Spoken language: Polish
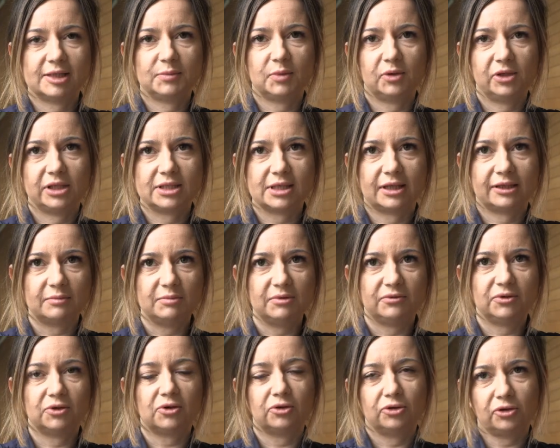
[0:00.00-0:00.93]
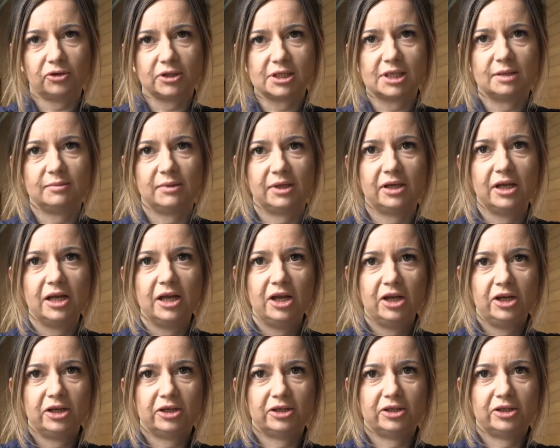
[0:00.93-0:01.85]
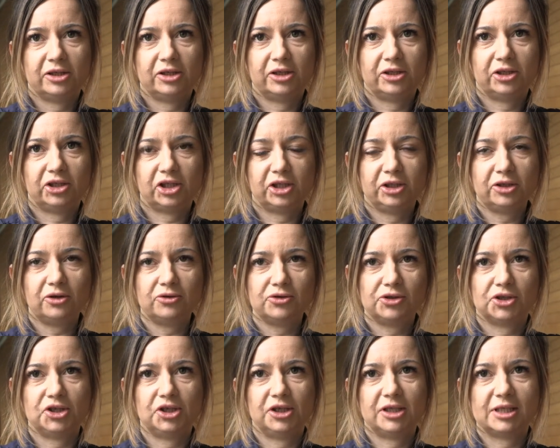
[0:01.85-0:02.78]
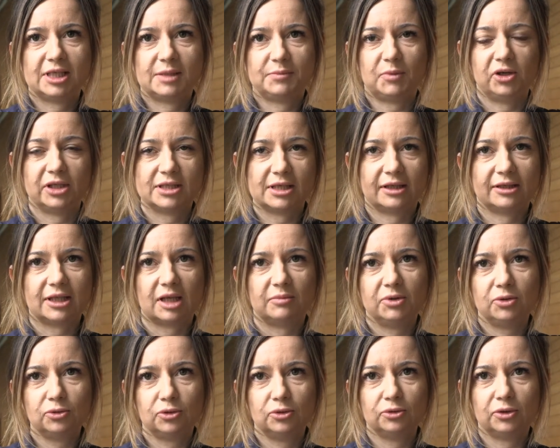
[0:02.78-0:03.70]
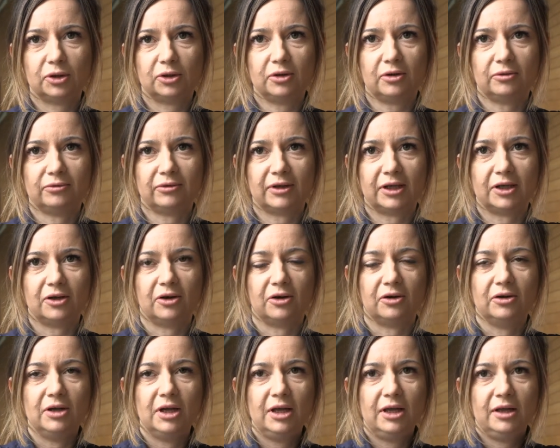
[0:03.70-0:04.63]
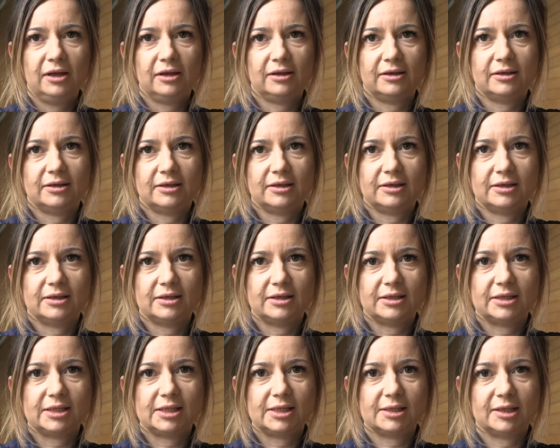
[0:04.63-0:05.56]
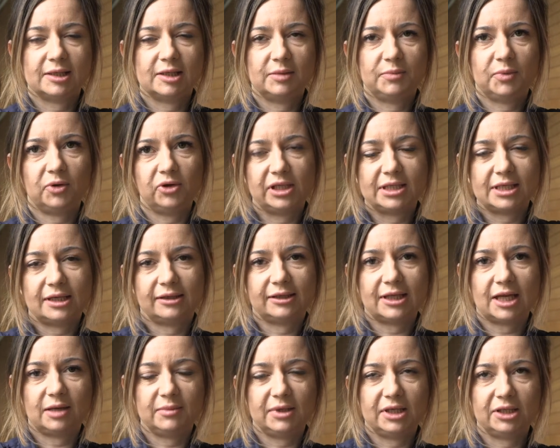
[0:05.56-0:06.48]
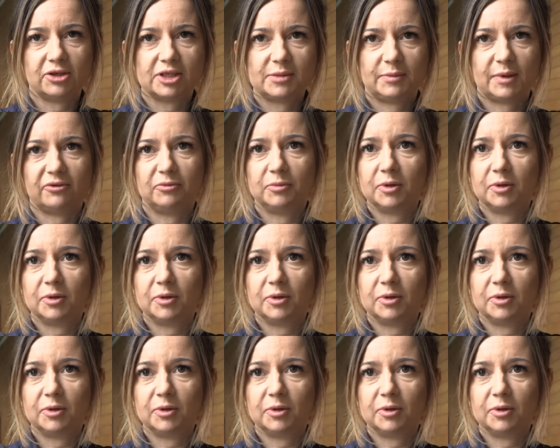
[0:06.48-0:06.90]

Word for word: z policjantami wykonującymi e, czynności, z policjantami ruchu drogowego, z policjantami do spraw